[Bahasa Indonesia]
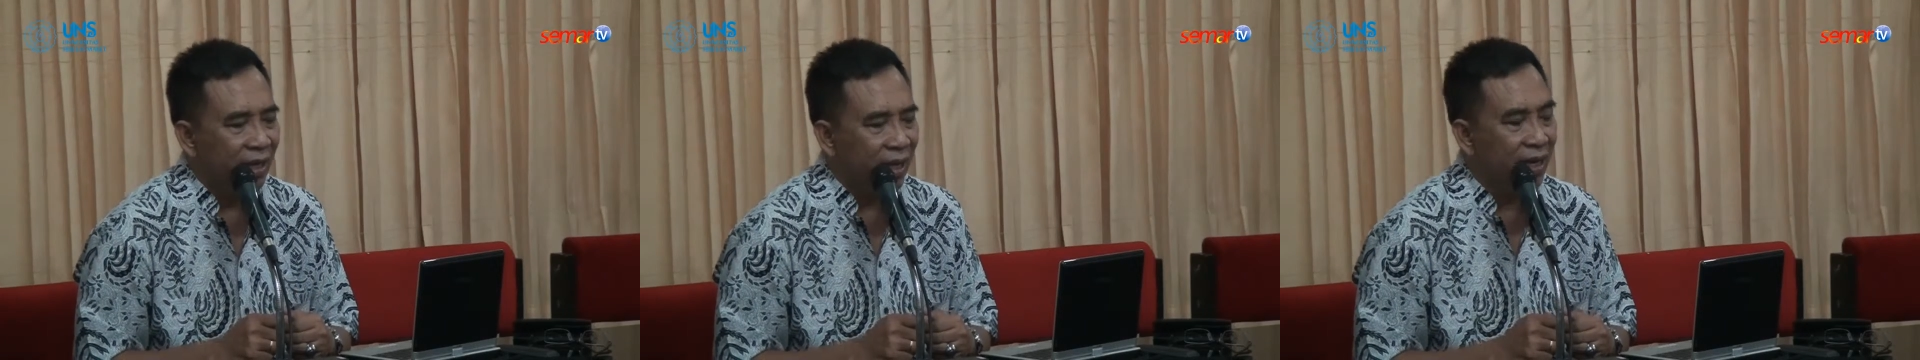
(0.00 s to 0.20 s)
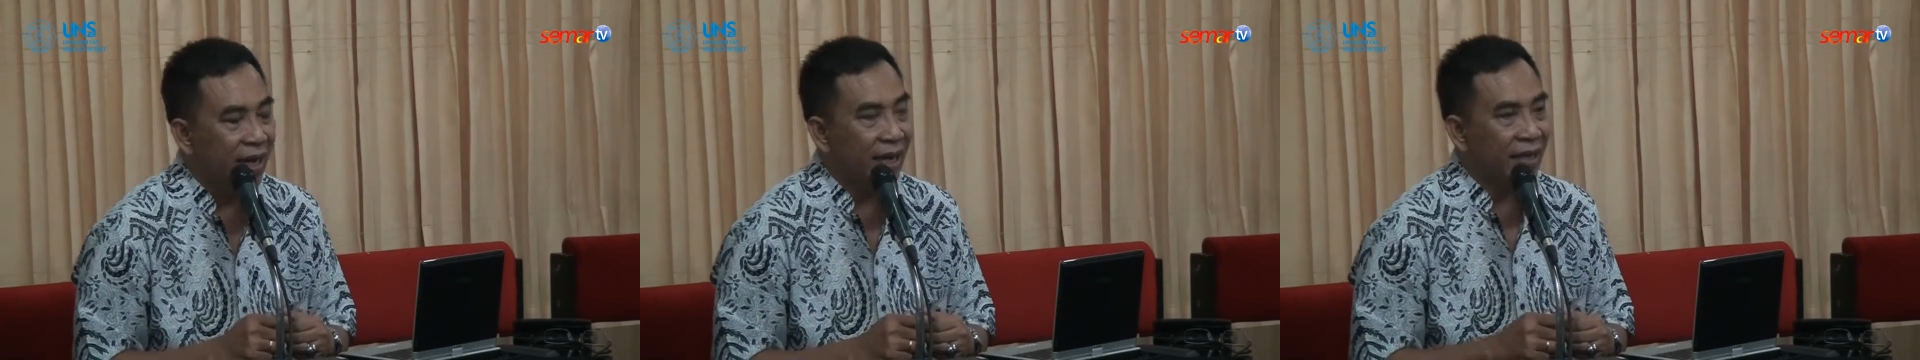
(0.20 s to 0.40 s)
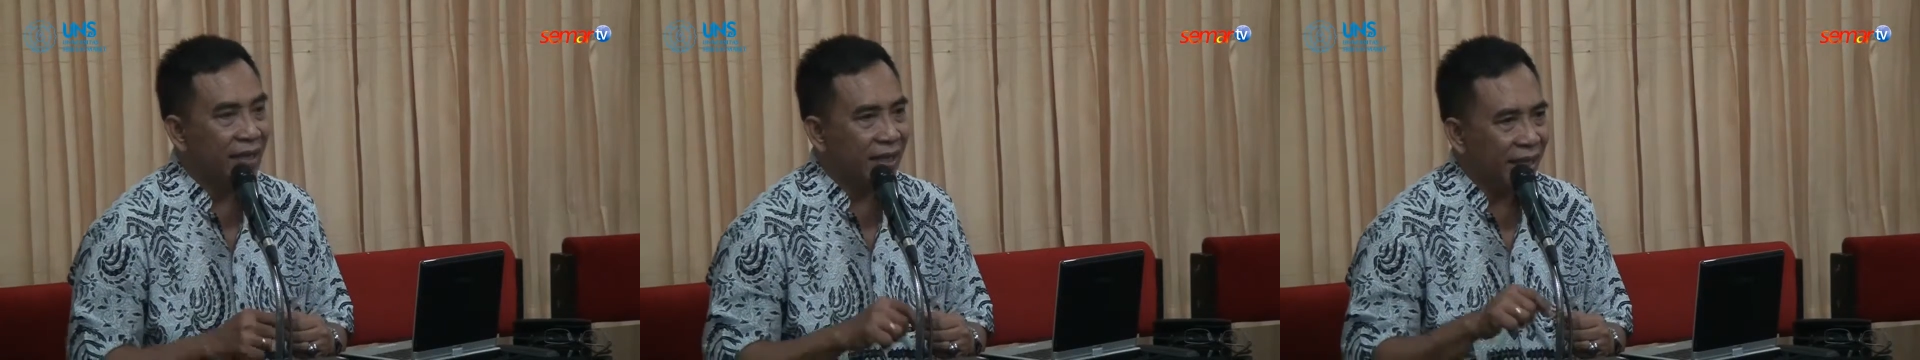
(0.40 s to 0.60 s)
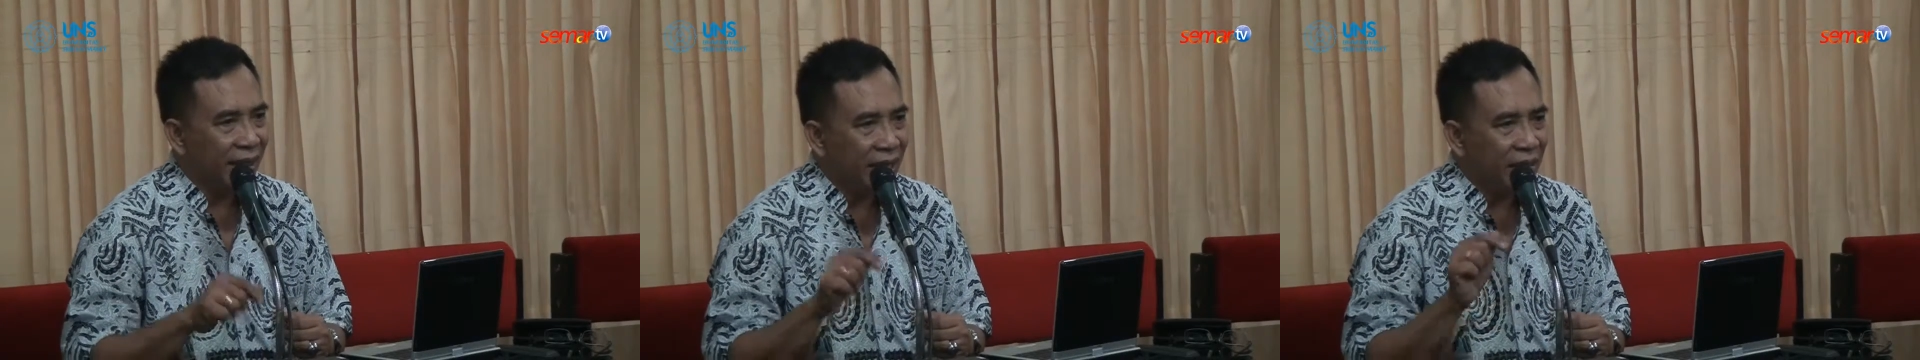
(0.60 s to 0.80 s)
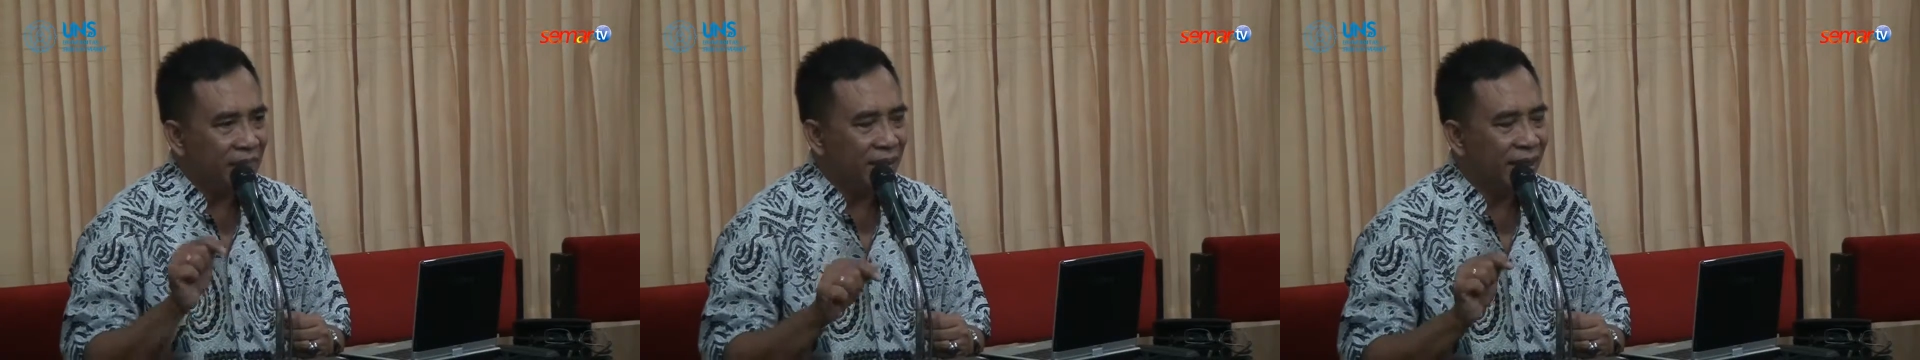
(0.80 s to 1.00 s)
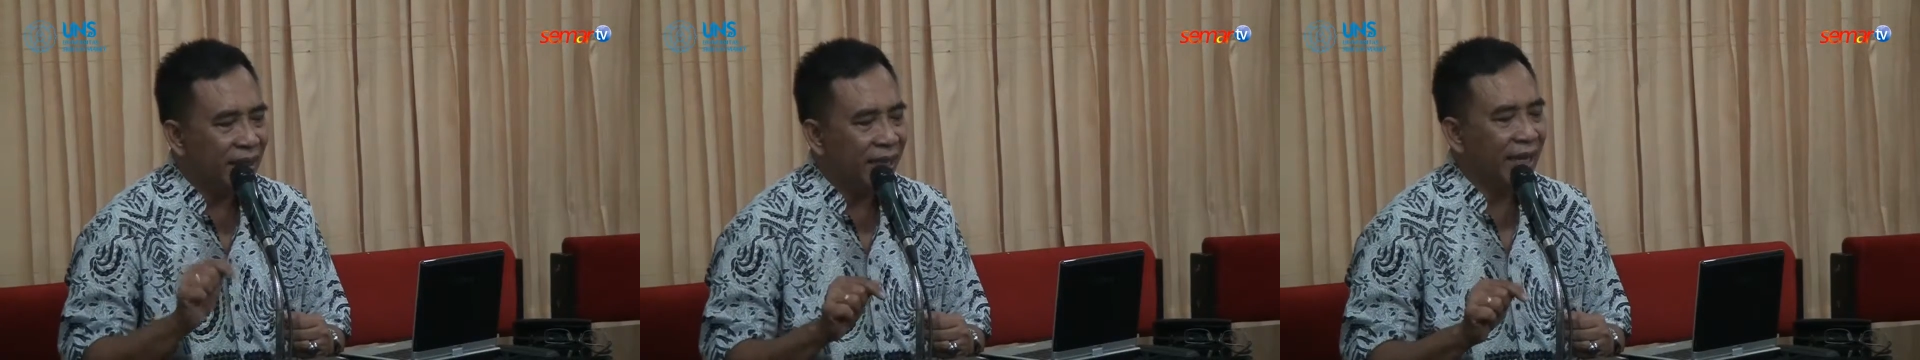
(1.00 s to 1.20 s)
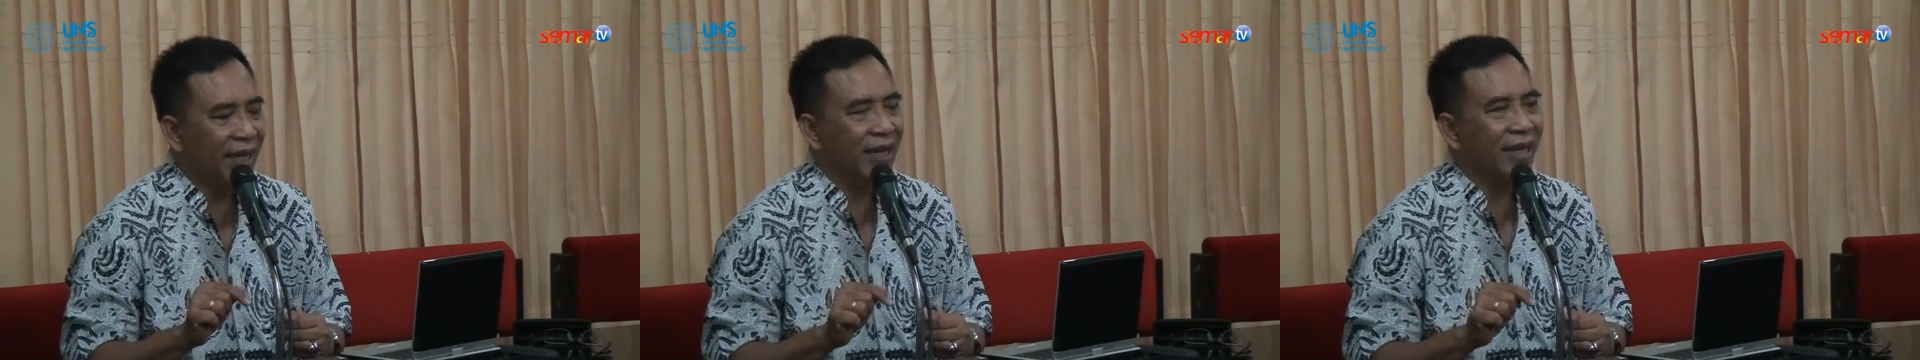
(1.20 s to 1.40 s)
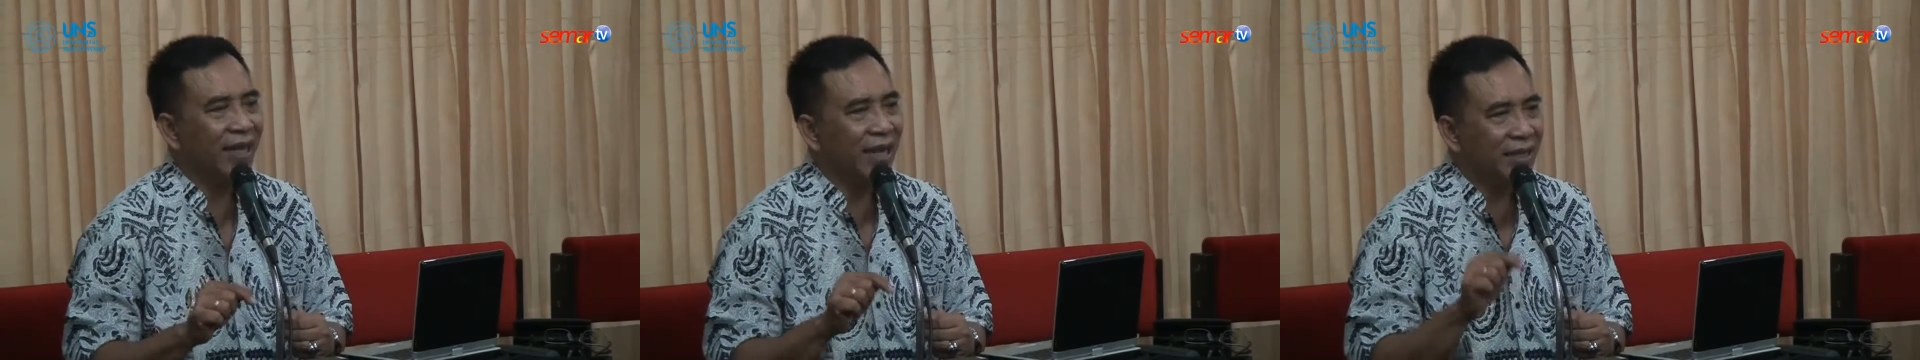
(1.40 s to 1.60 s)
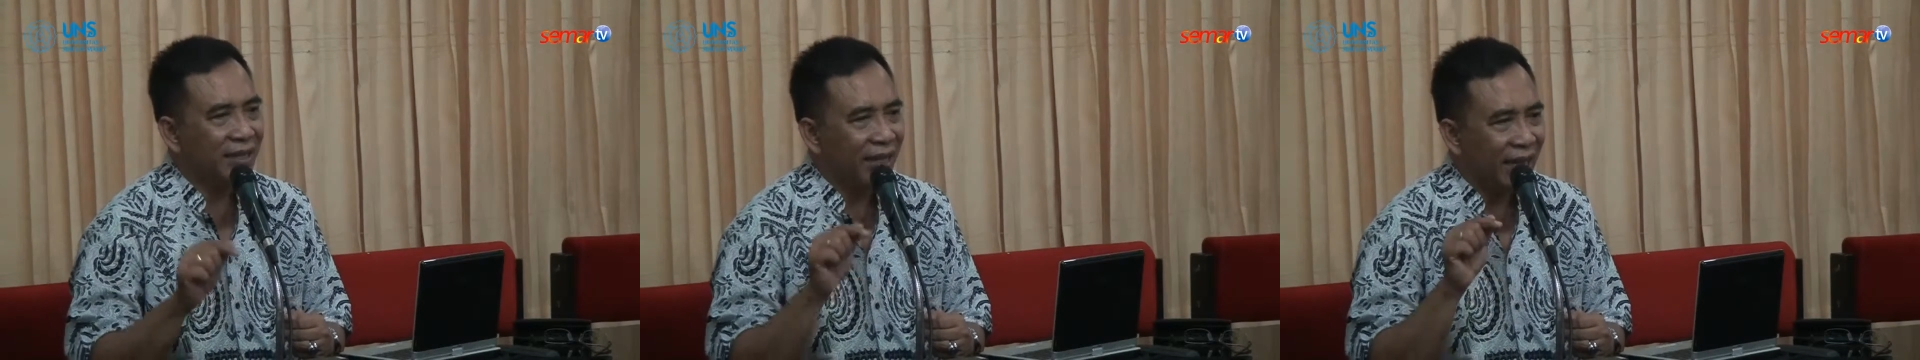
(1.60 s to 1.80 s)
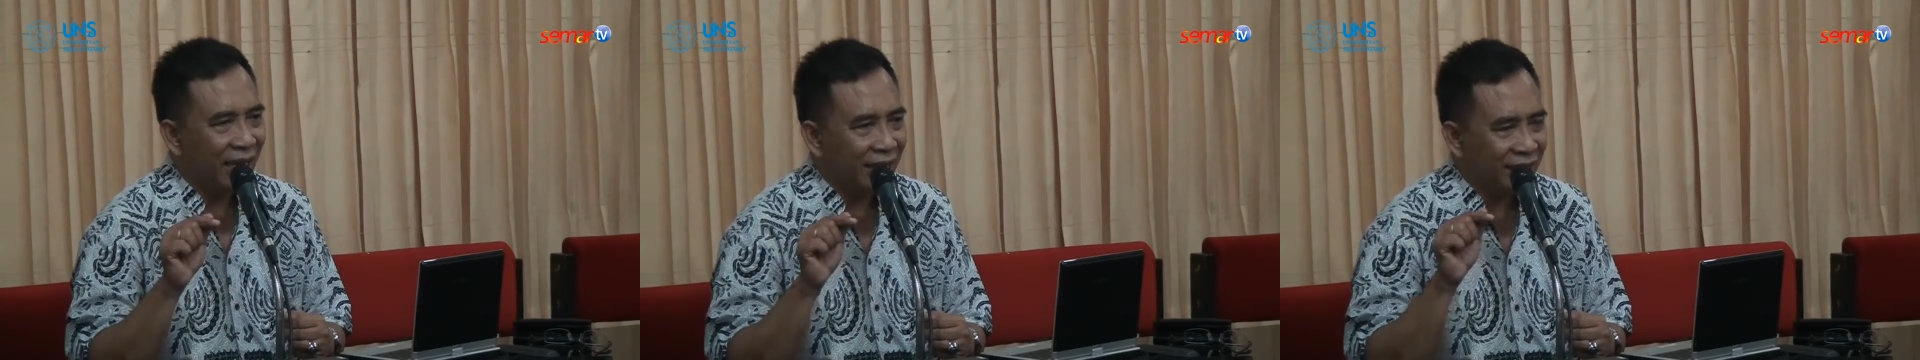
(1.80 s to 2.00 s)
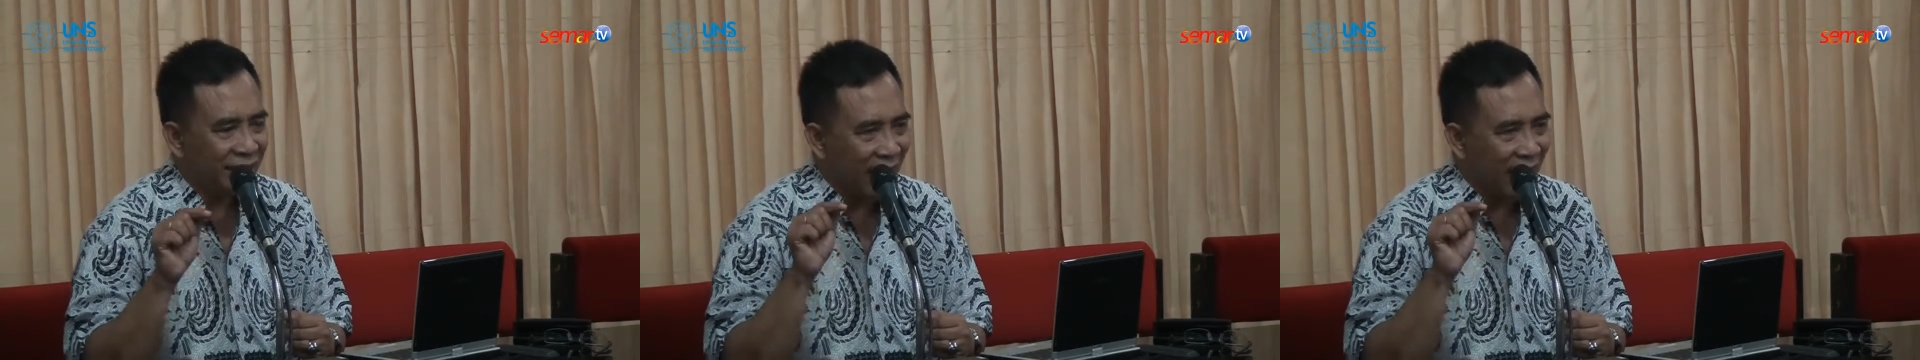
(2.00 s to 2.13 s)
dan yang ketiga yang penting ini yang sekali